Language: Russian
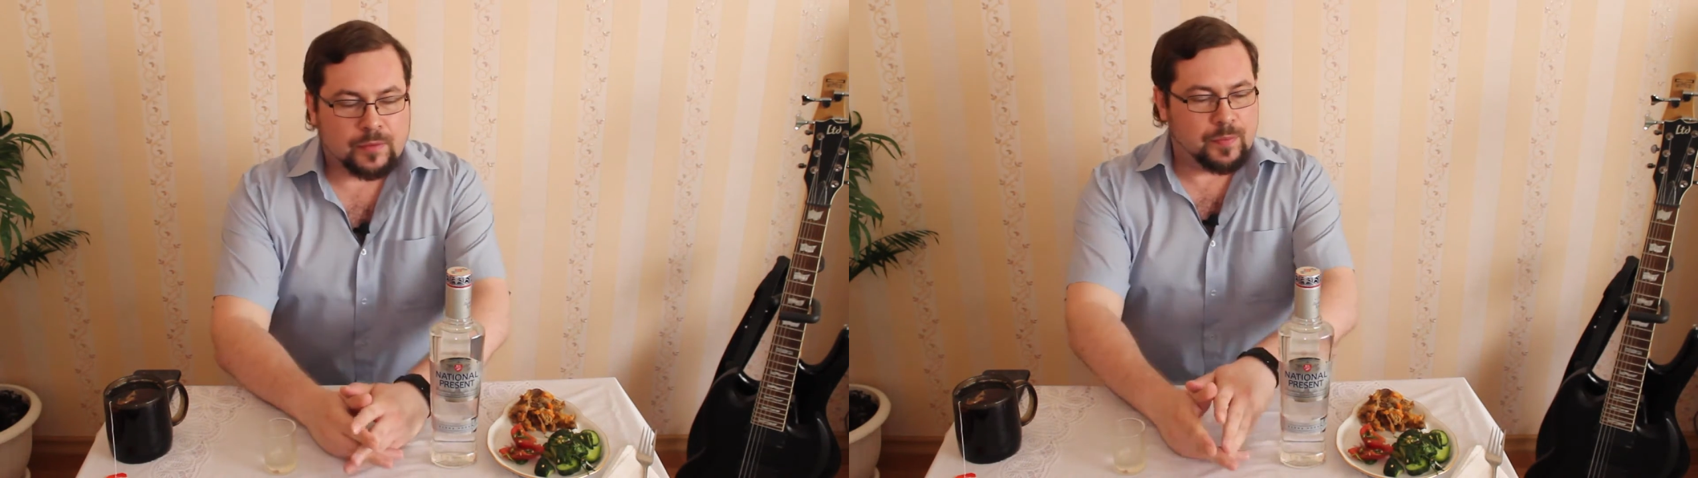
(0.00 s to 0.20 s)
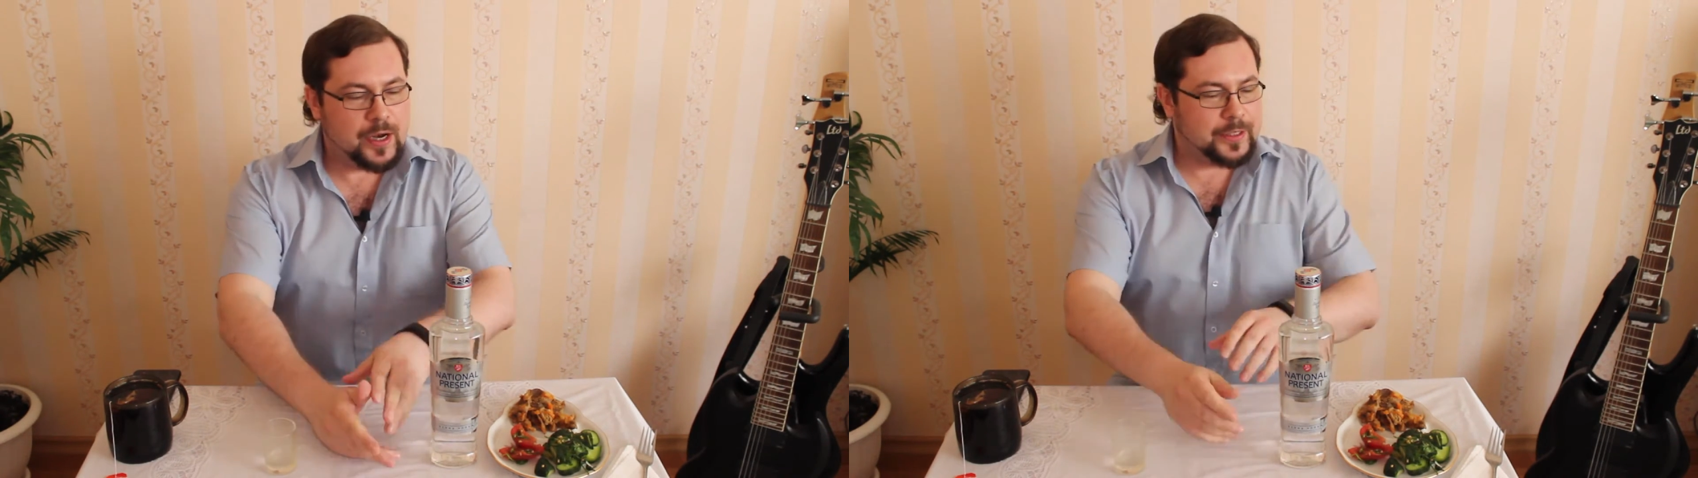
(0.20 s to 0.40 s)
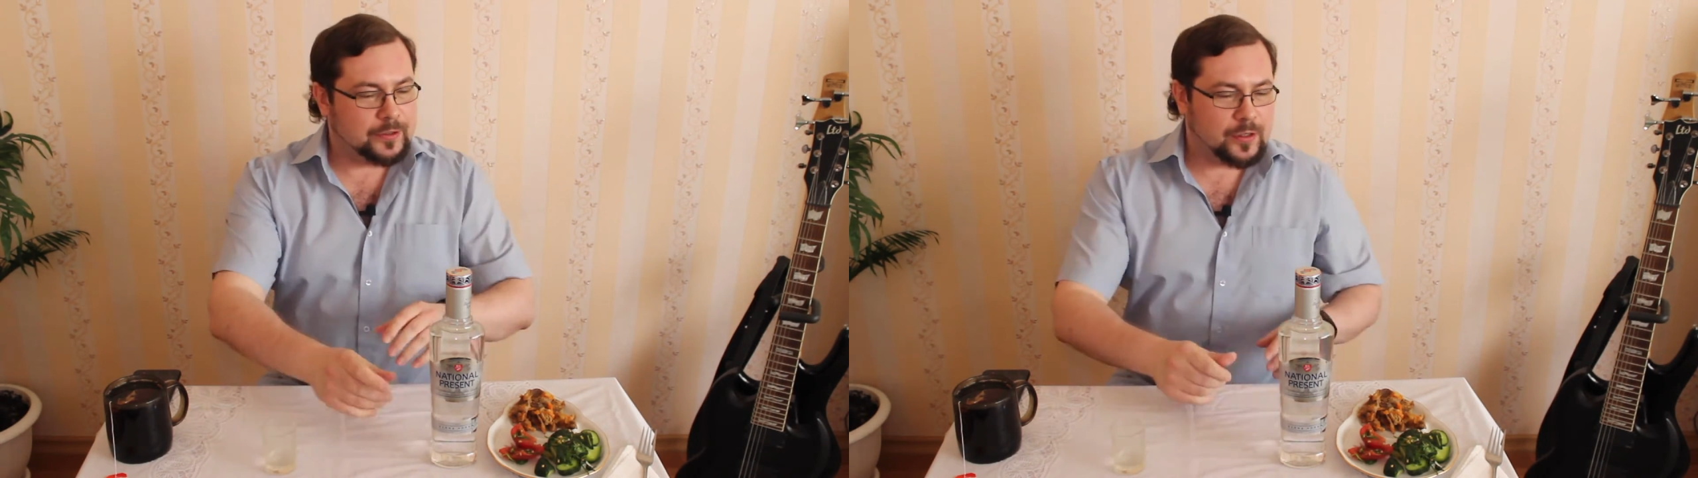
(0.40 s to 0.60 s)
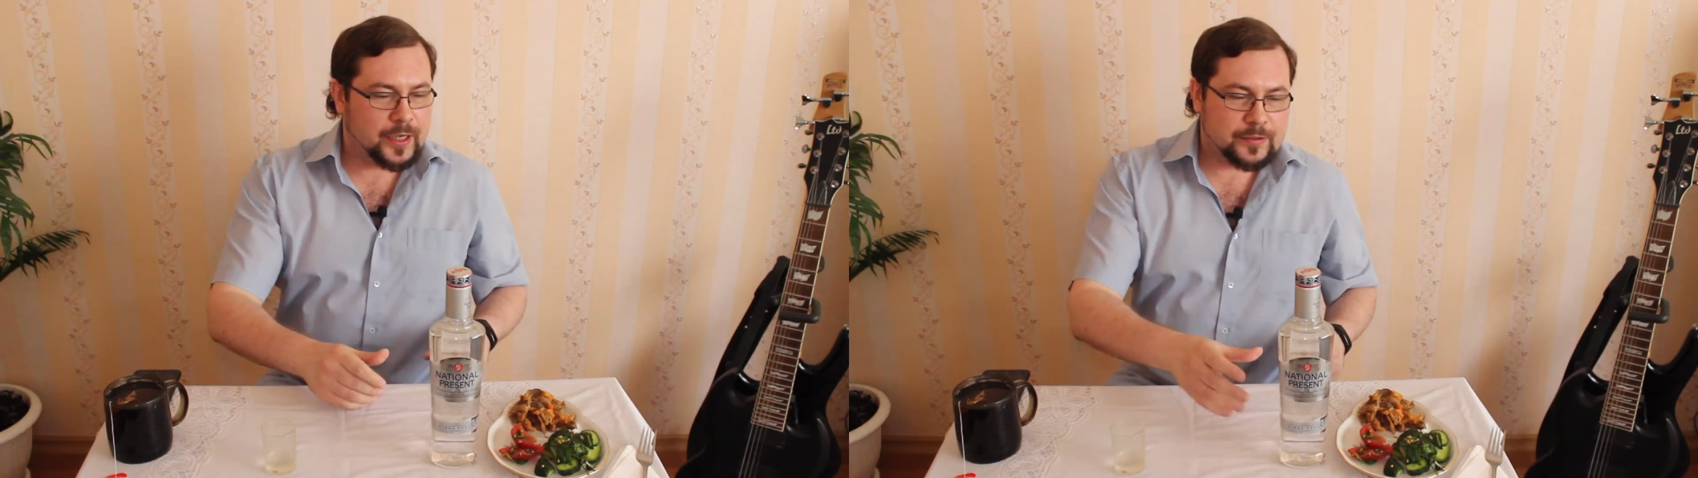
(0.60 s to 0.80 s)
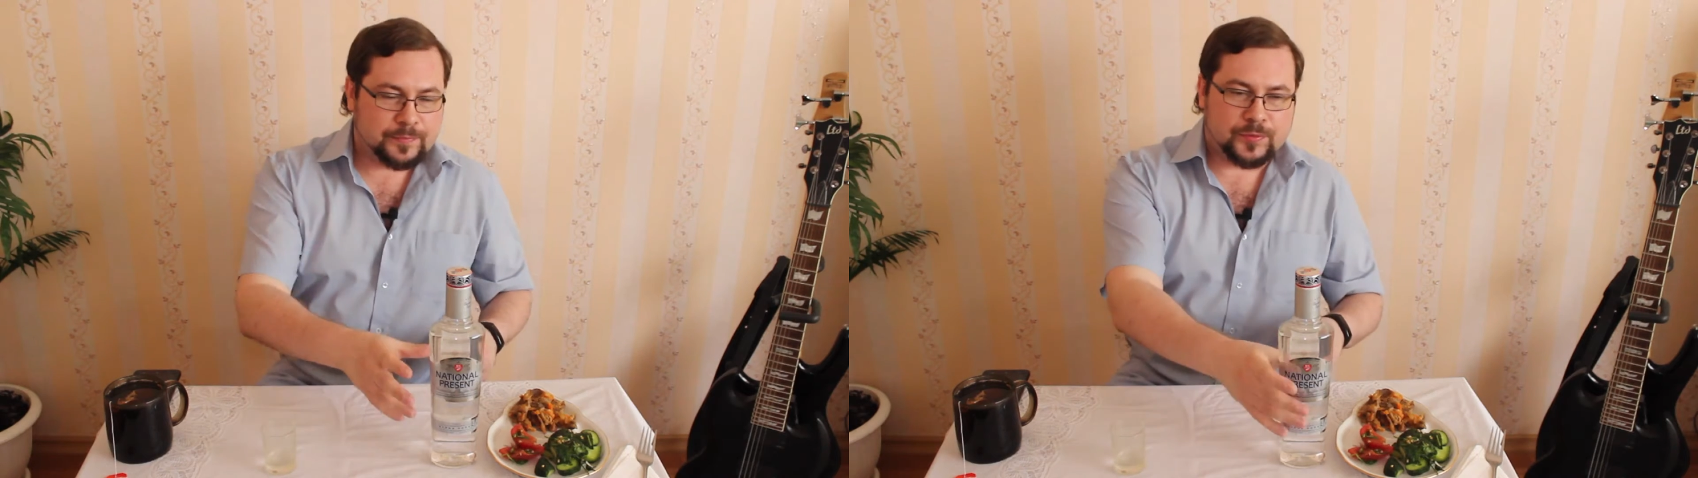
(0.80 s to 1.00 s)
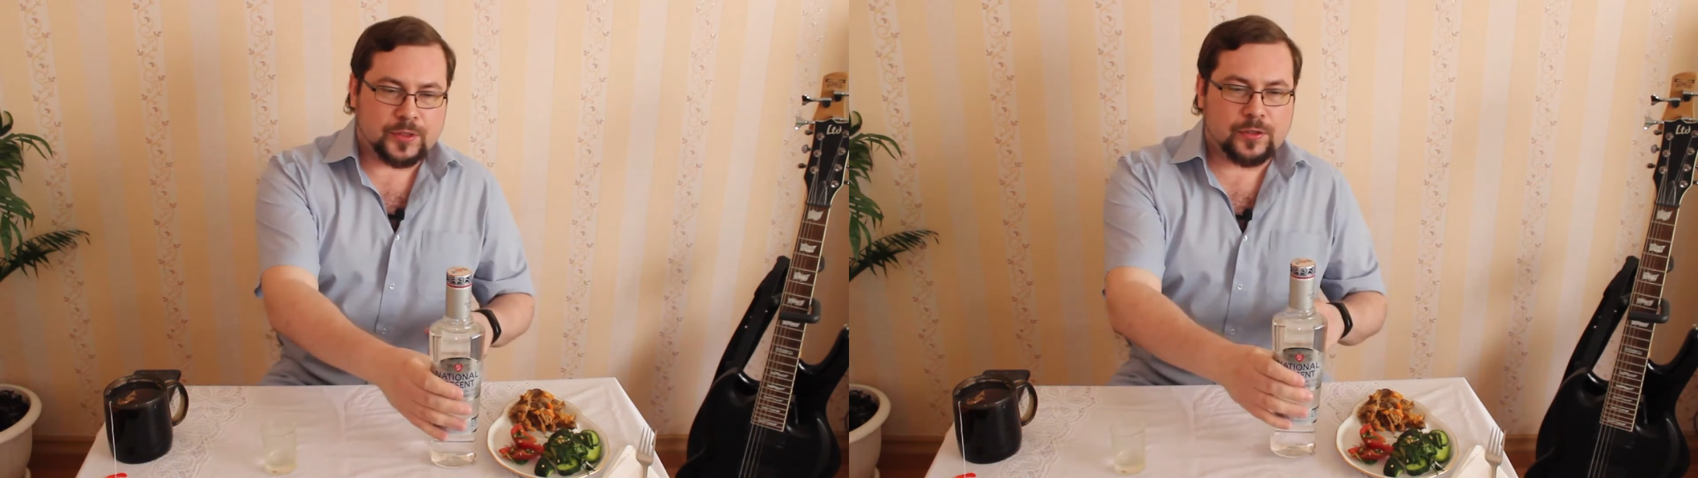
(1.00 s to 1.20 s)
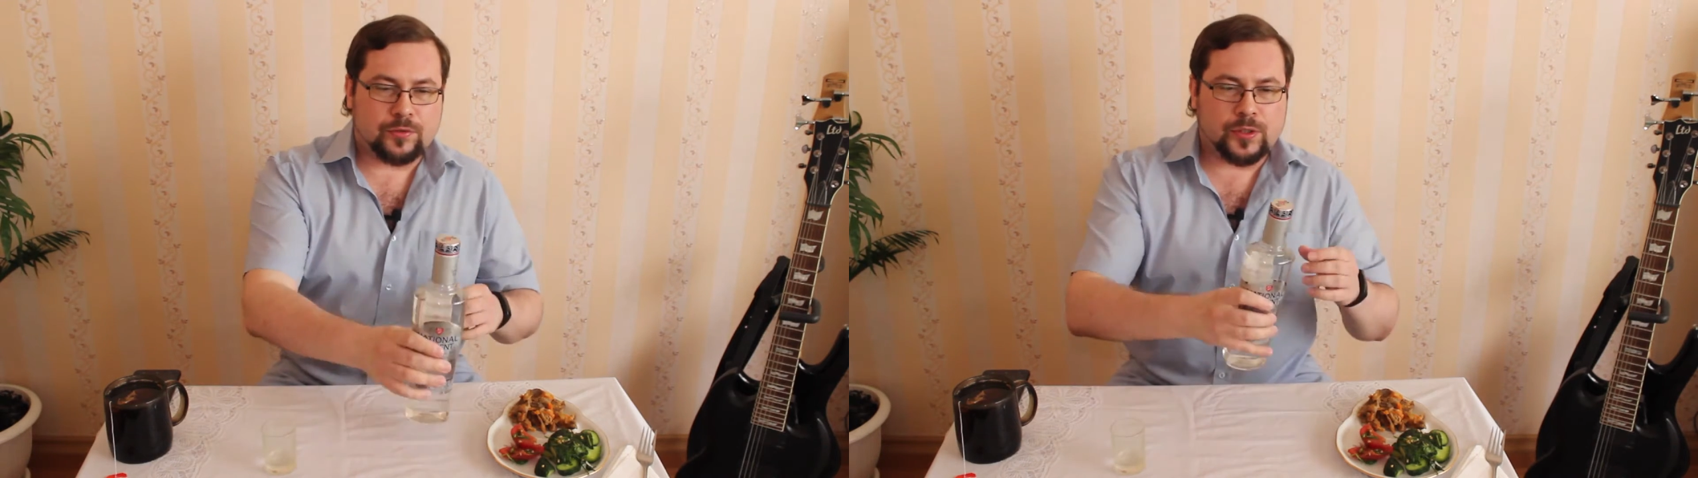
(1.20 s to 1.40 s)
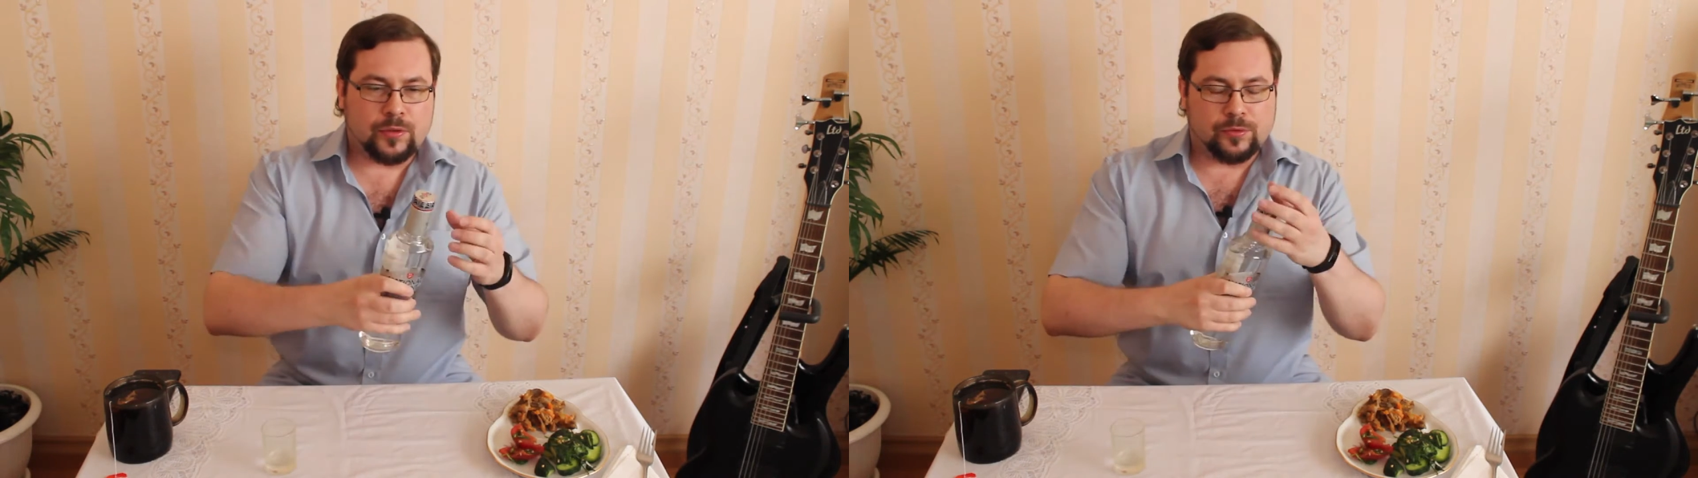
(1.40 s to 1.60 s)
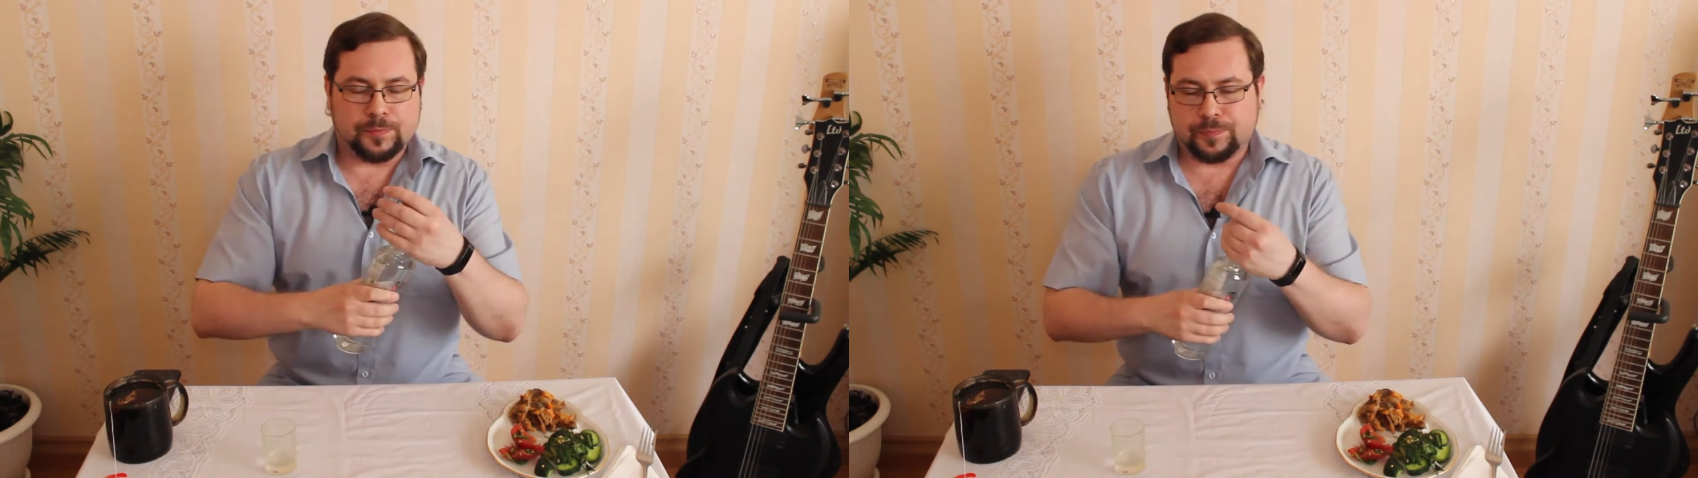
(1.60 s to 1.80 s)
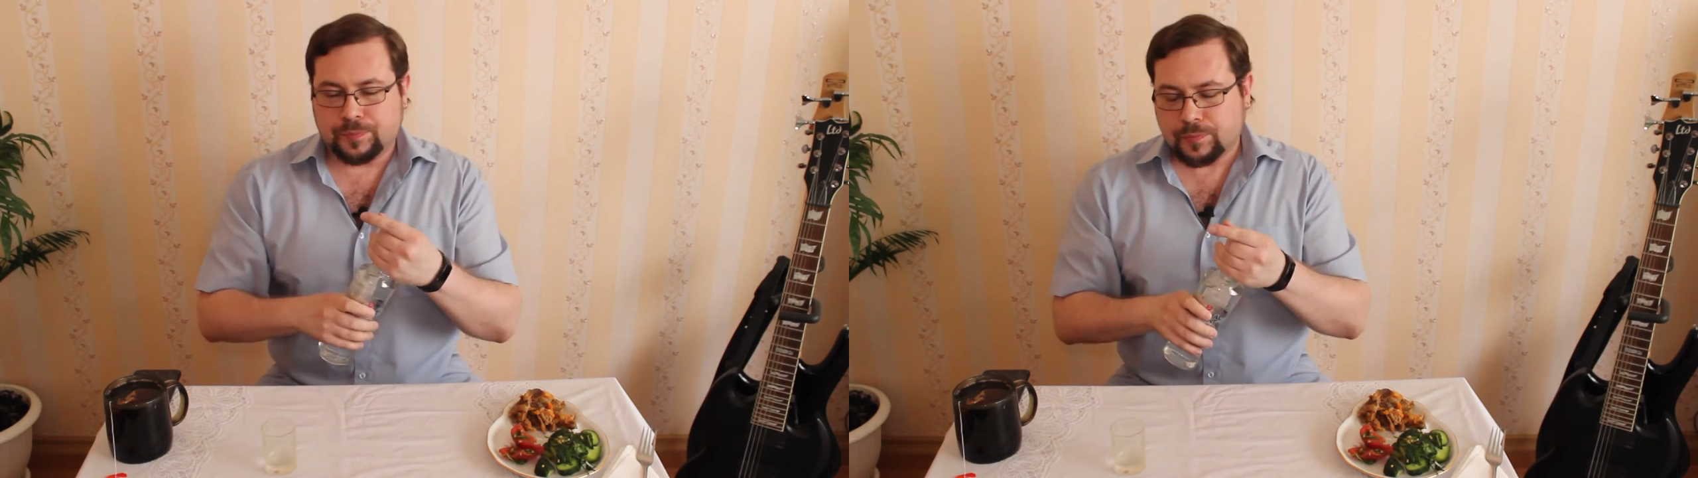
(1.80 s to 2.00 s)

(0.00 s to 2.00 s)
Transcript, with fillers: Блин, класс. Сразу вторую.